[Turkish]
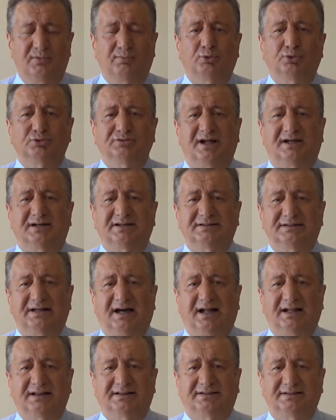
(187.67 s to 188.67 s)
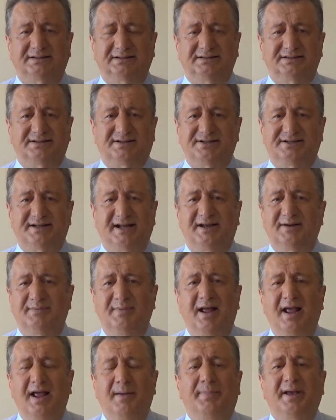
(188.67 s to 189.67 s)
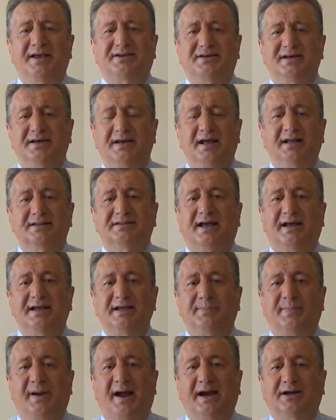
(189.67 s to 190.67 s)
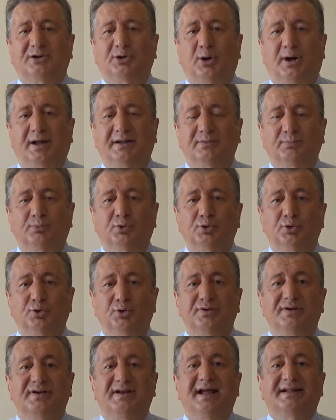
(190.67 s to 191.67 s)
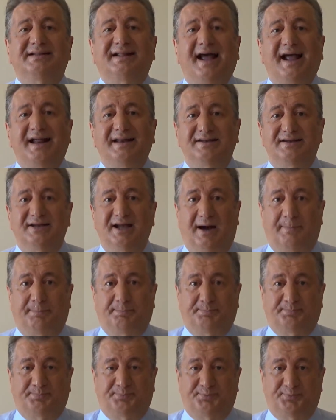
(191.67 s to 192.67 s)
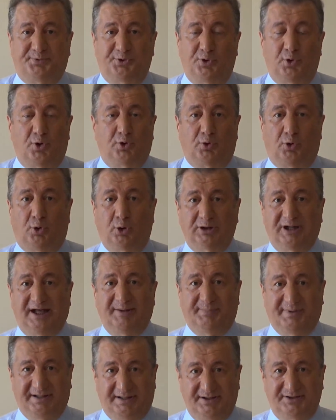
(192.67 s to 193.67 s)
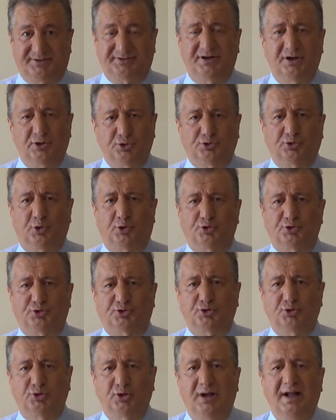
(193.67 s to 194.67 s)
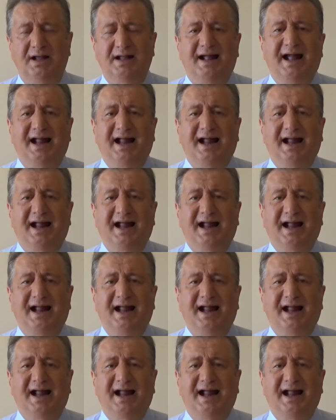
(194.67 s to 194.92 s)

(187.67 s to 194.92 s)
Bunların altını çizelim. Peki Tayyip Erdoğan bunu neden yapıyor olabilir sorusu